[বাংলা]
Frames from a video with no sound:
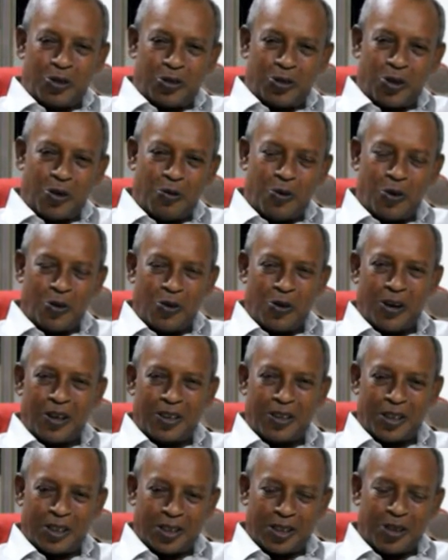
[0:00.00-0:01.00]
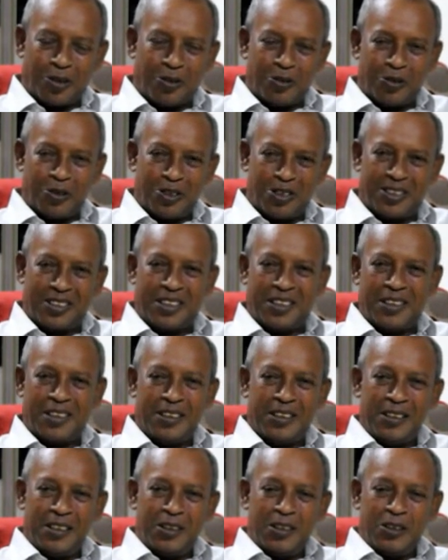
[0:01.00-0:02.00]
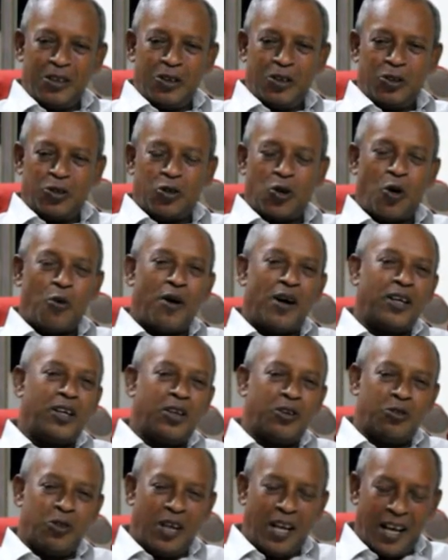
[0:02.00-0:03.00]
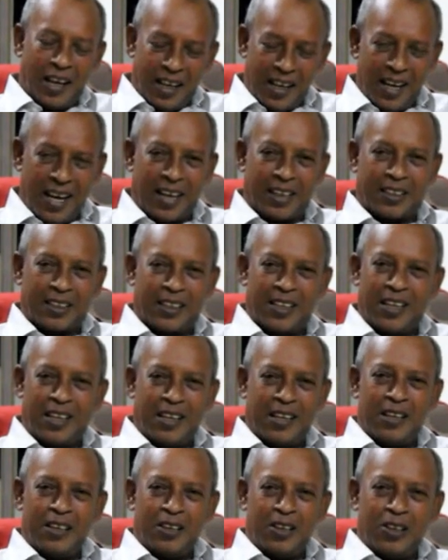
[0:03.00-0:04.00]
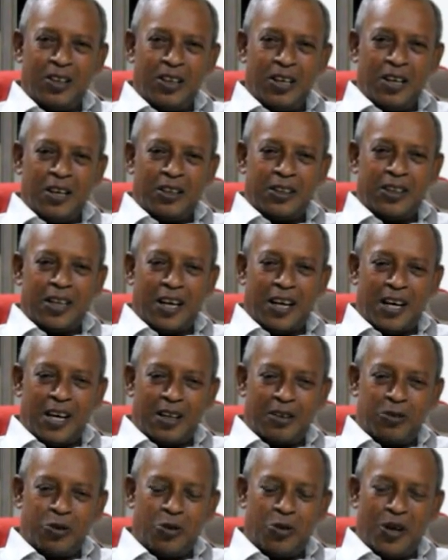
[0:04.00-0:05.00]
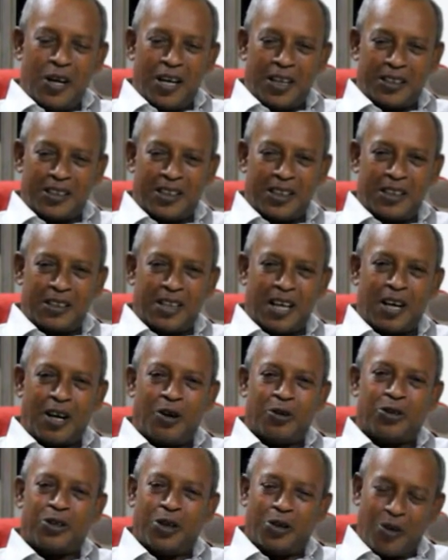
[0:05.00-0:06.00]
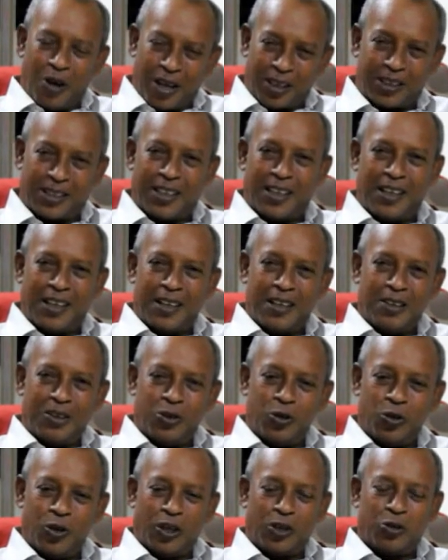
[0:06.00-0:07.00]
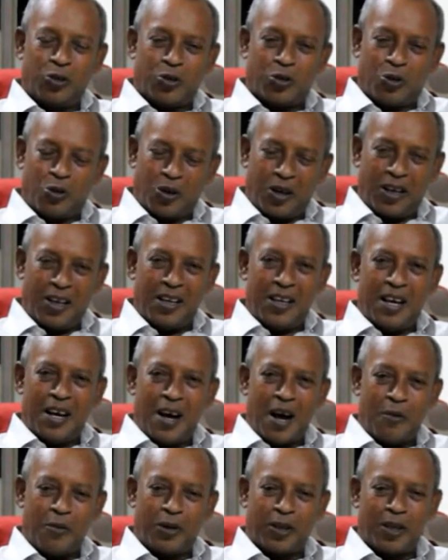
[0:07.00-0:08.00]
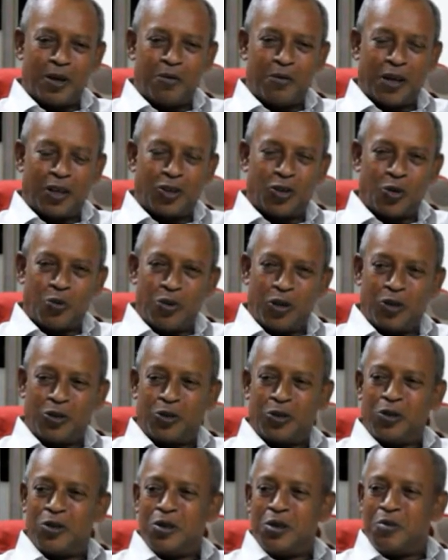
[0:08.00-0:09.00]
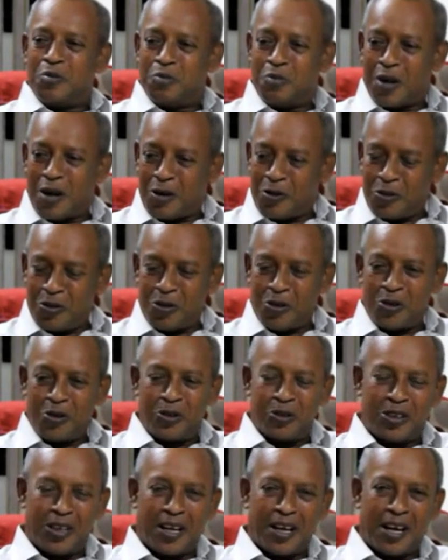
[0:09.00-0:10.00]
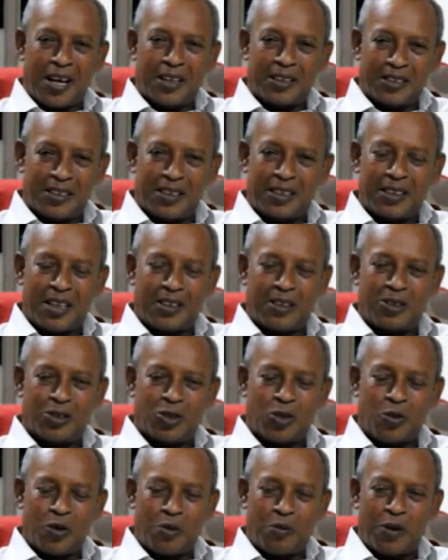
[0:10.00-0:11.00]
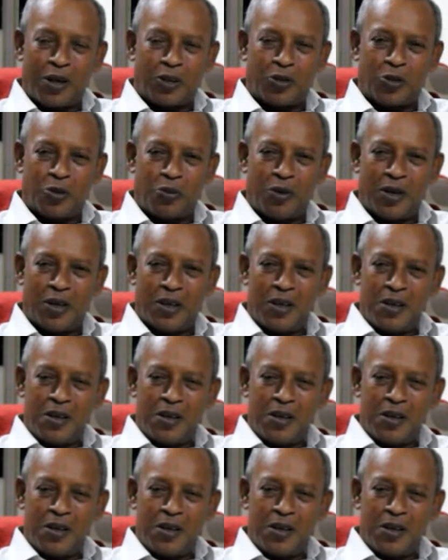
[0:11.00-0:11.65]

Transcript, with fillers: সফল করার চেষ্টা করতেছে সবাই যদি এগিয়ে আসে যারা দূরে আছে তারাও যেন আসে যোগাযোগ করে আমাদের মাধ্যমে বা অন্য অন্য যারা আছে তাদের সবার মাধ্যমে